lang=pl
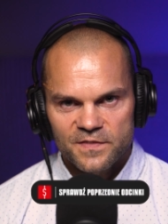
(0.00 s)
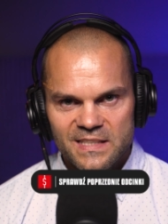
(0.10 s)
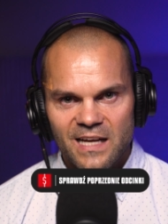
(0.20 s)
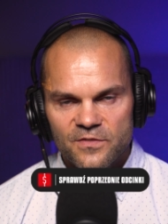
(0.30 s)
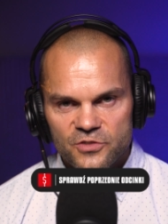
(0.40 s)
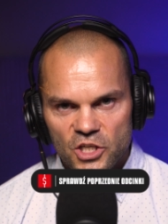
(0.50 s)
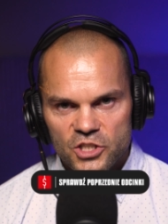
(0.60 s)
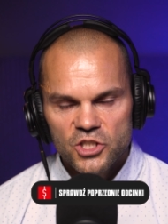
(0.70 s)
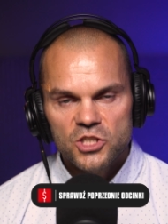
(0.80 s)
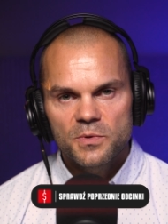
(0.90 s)
Wstań
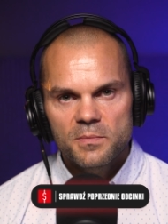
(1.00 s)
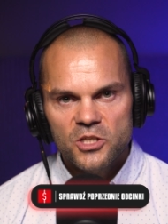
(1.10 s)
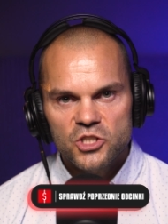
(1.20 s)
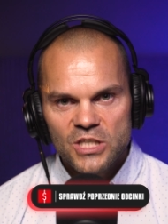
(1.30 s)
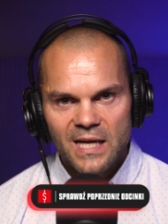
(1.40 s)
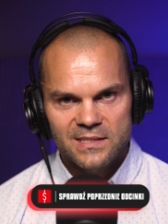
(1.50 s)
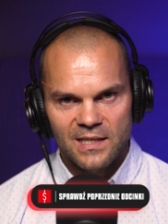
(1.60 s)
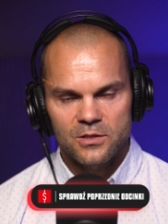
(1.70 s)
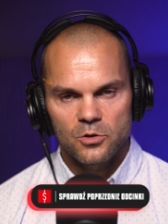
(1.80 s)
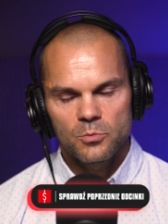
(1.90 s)
wcześniej, żeby mieć czas
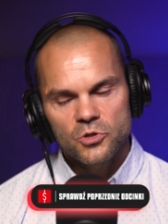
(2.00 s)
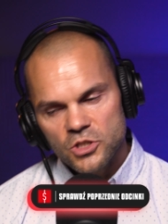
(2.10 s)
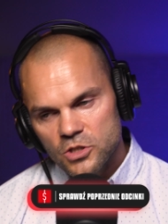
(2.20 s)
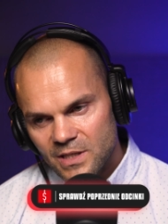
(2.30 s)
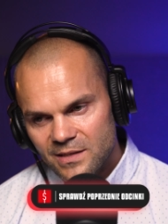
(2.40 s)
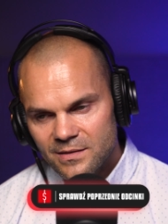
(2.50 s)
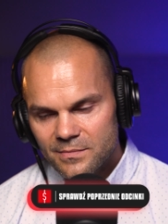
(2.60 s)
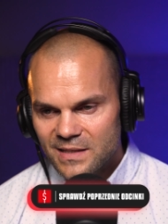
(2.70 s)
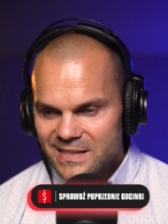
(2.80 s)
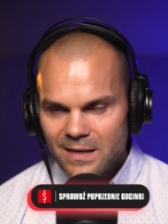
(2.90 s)
na to. I może na,
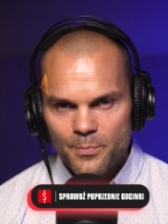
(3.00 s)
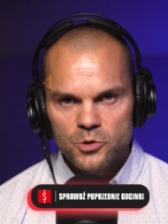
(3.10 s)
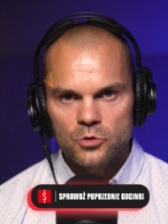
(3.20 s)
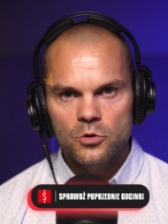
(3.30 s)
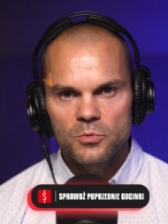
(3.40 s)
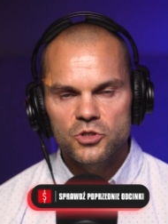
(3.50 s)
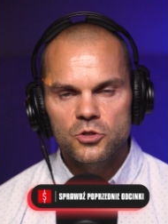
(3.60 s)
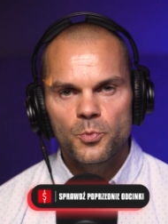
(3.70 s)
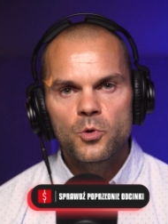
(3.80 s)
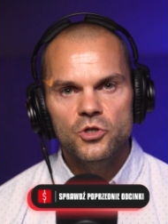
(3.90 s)
na, samym początku będzie
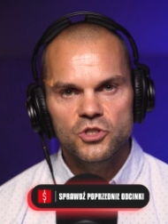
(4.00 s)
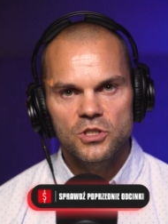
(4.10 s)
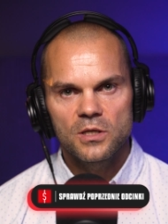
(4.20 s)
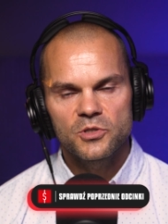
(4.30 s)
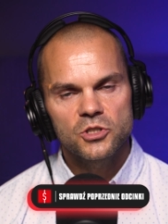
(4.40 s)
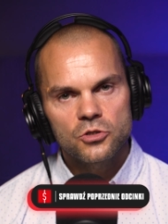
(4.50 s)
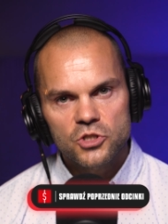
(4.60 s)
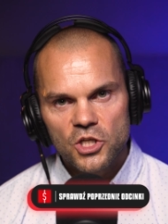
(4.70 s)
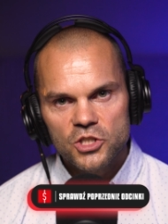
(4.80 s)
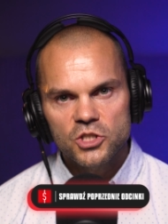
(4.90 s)
to pół godziny, będzie to
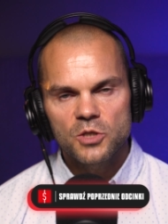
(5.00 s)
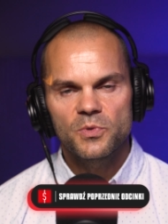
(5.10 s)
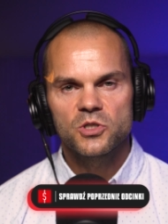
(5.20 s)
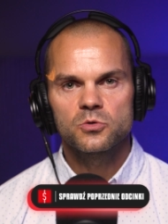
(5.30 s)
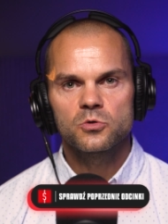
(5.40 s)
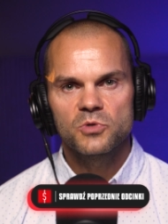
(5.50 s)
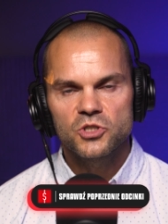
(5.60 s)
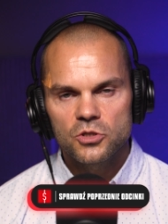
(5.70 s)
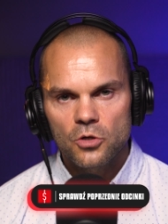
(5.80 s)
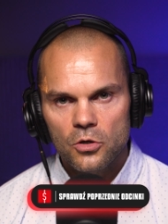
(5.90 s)
45 minut,
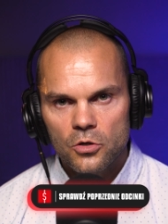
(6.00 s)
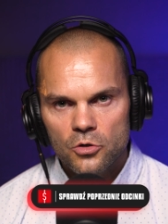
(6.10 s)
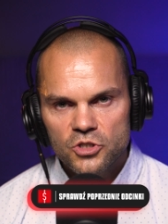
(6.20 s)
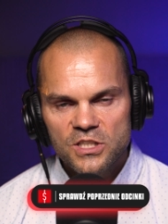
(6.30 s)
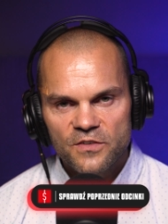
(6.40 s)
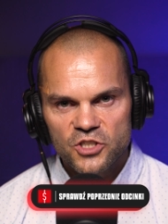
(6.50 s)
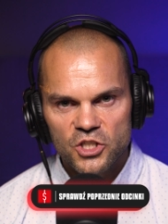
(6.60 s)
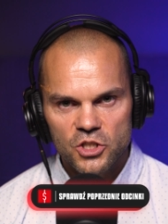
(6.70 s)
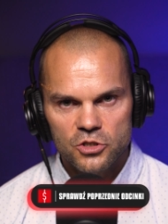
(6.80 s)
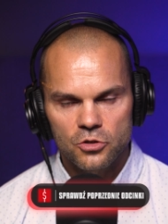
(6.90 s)
będzie to godzinę
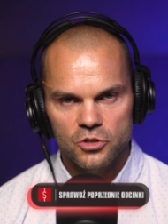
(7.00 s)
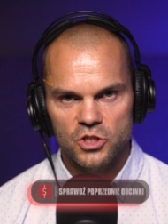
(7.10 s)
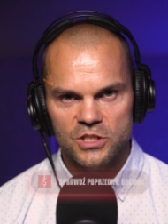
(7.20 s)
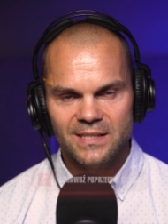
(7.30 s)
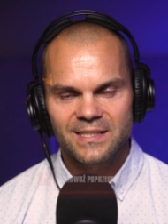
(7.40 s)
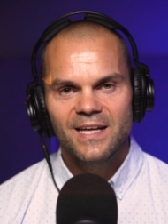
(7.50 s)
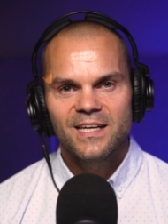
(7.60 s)
wcześniej niż dotychczas.